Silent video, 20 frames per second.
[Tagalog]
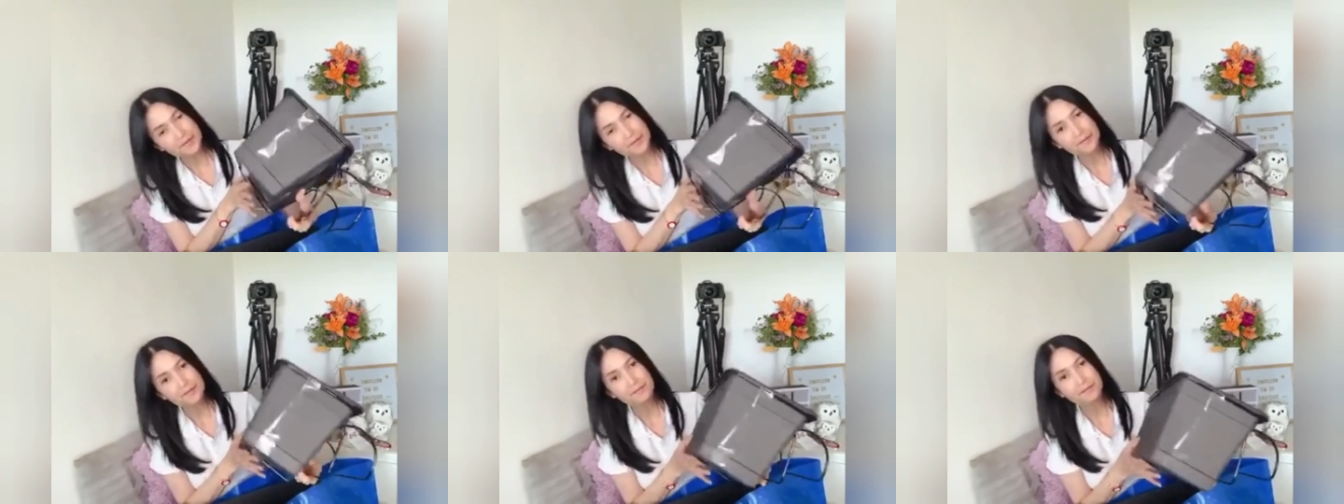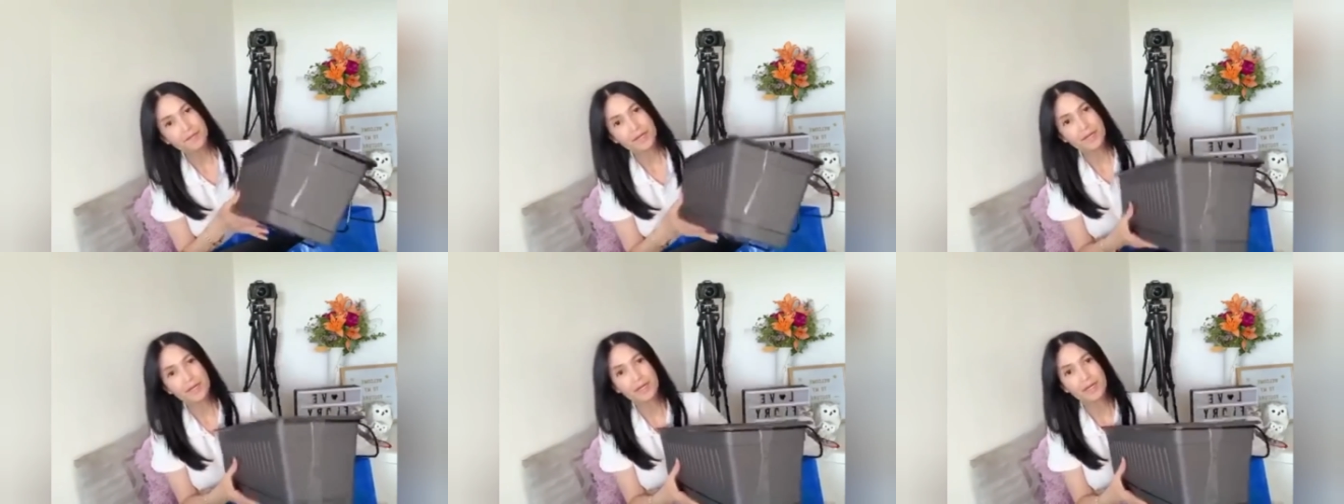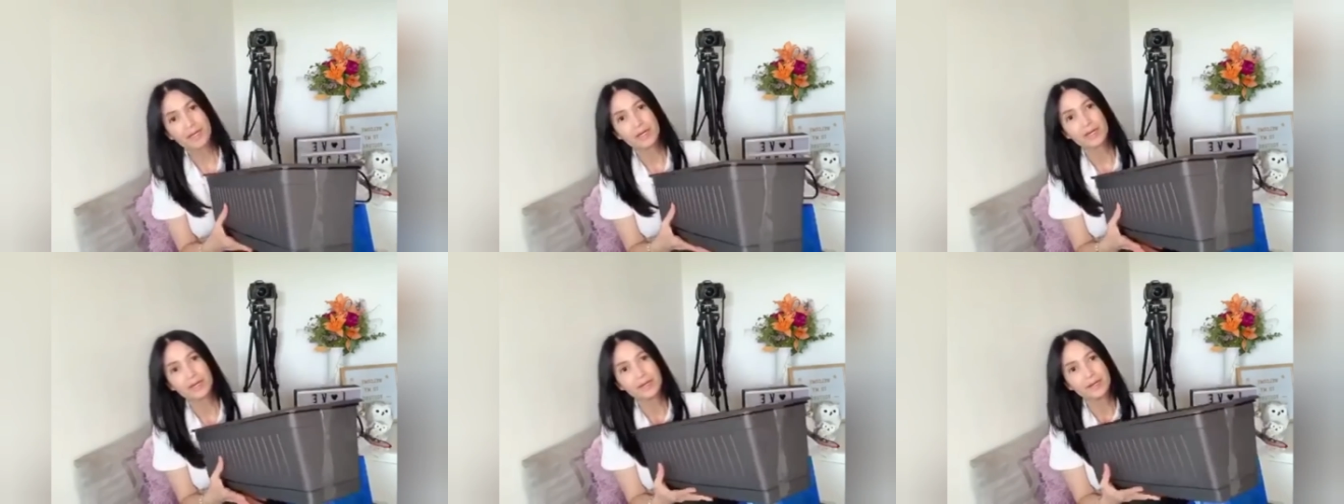mga
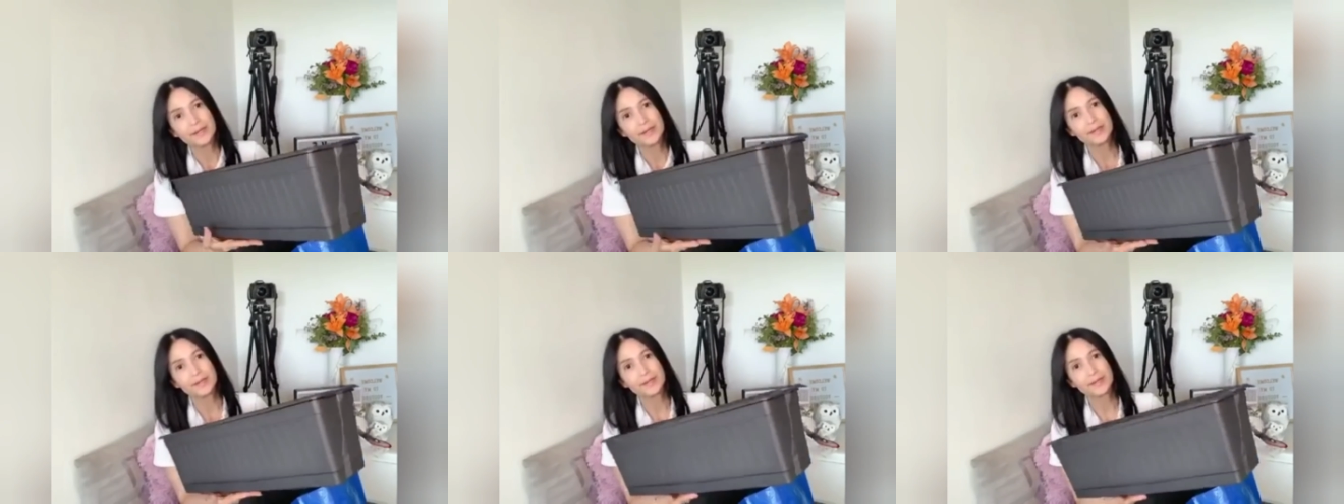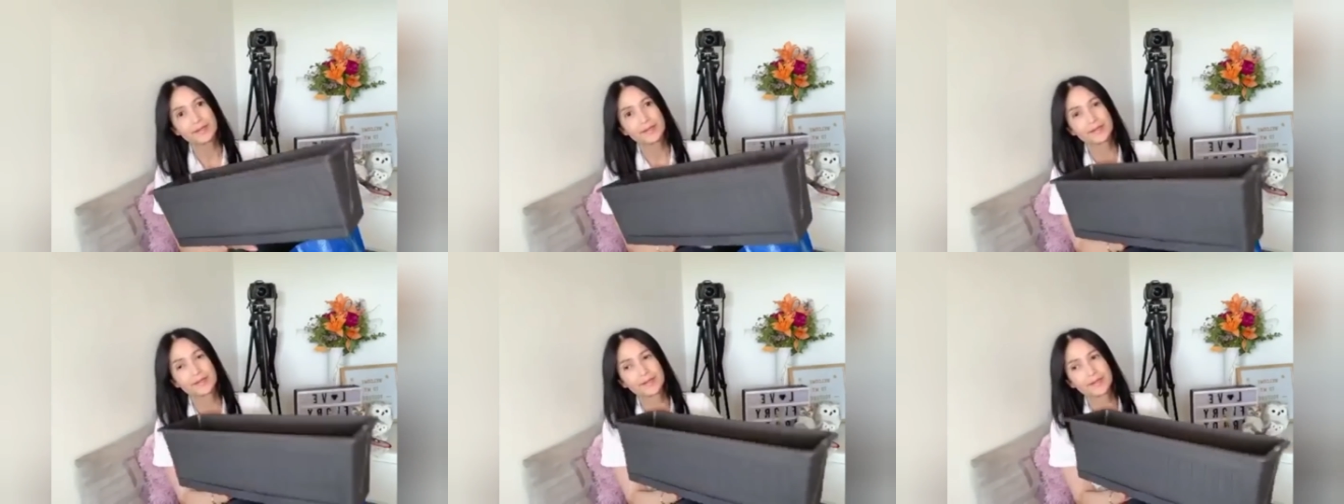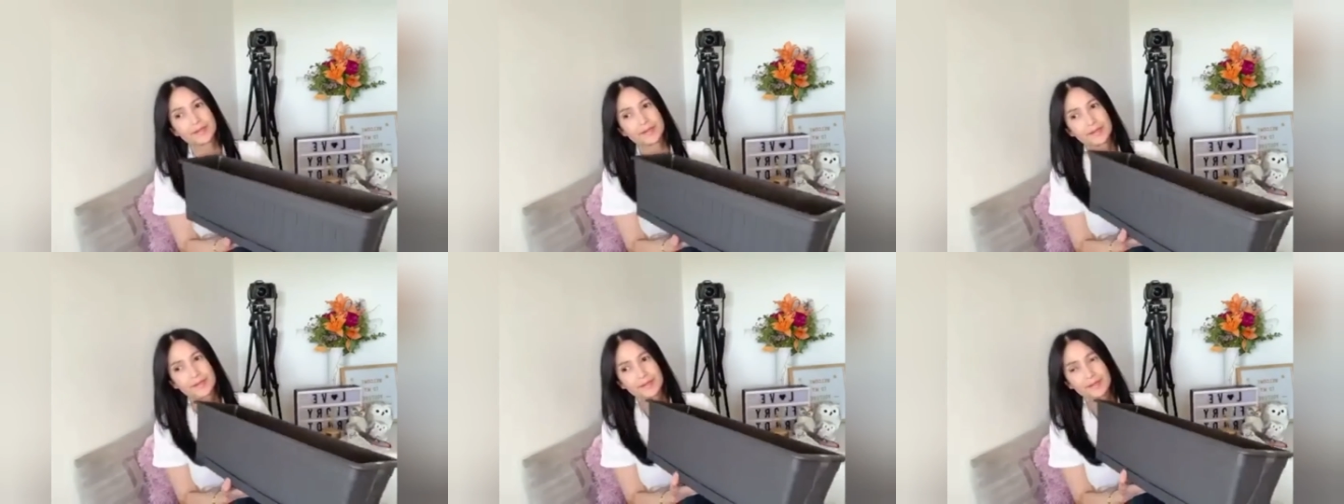
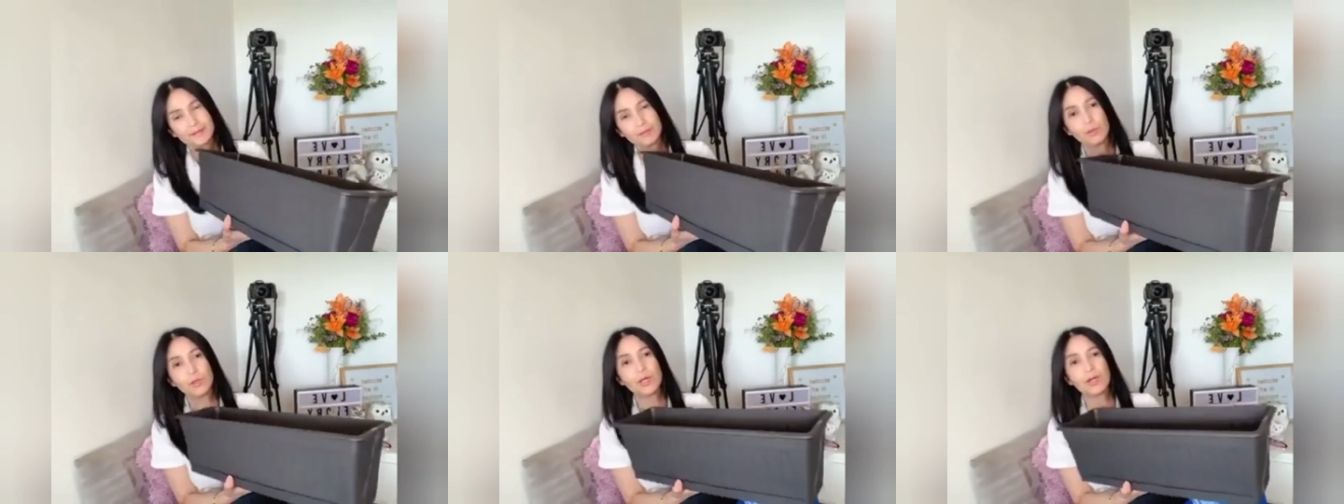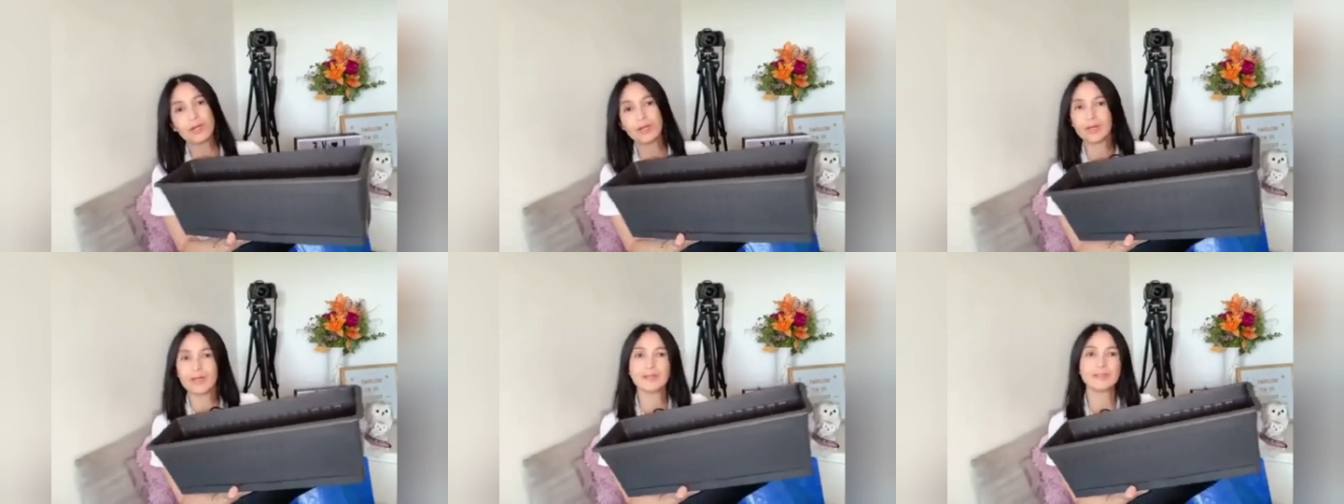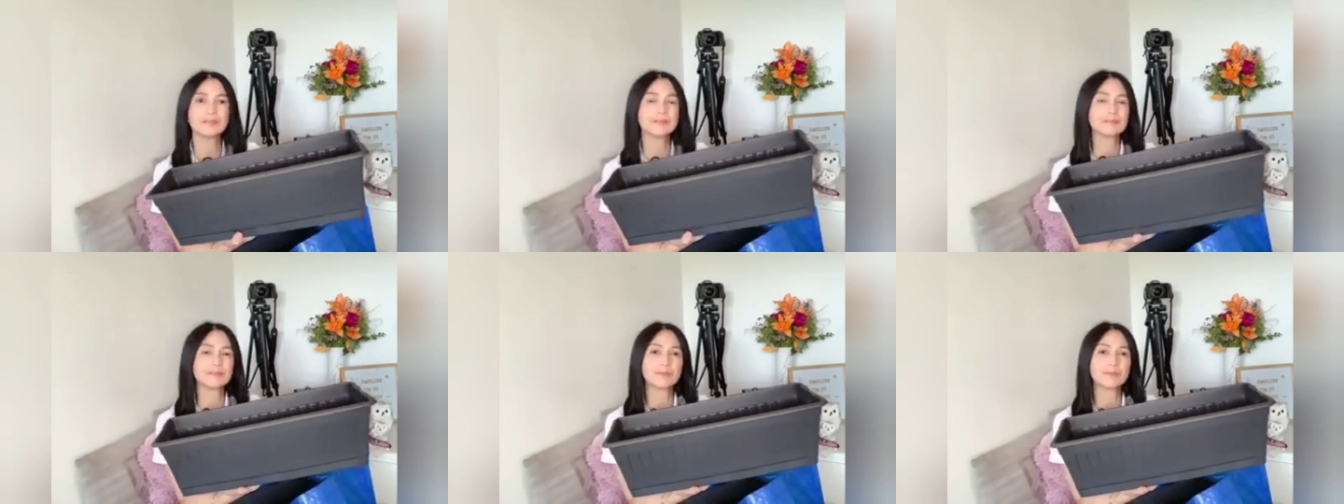bulaklak
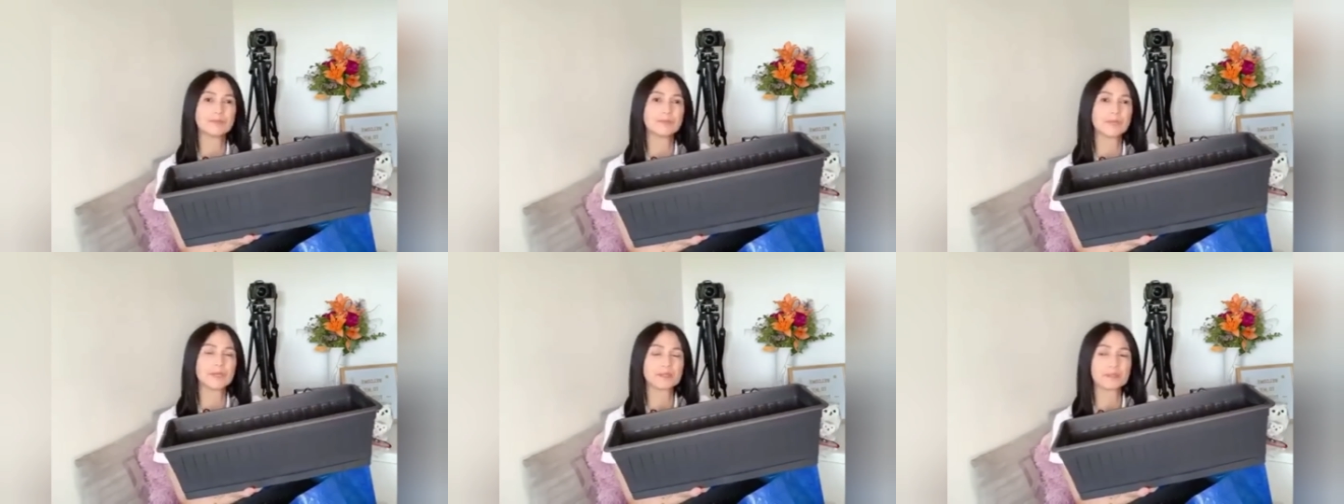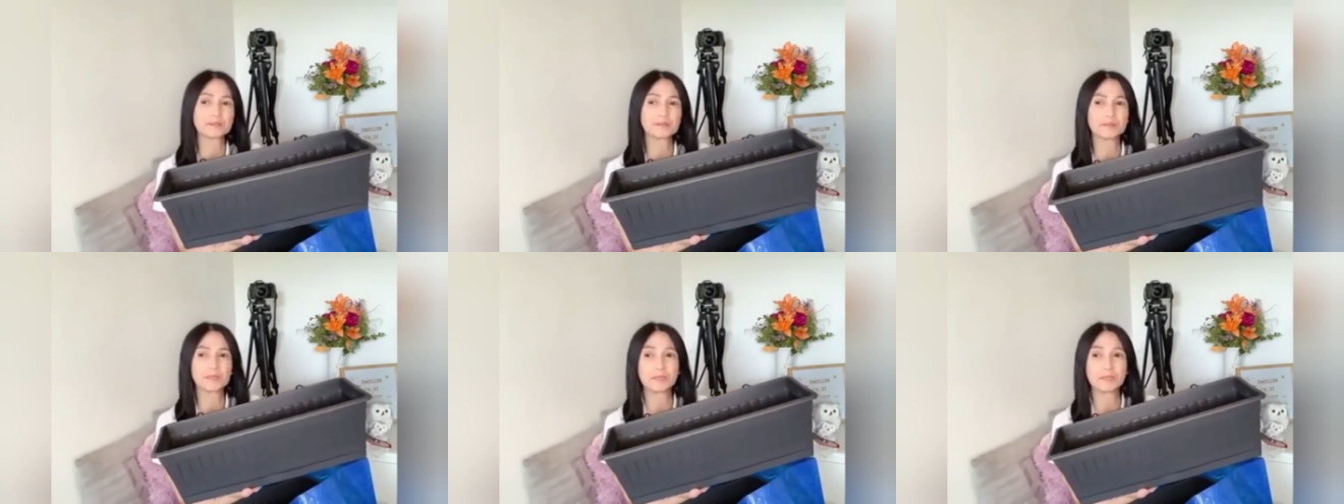kung mayroon man.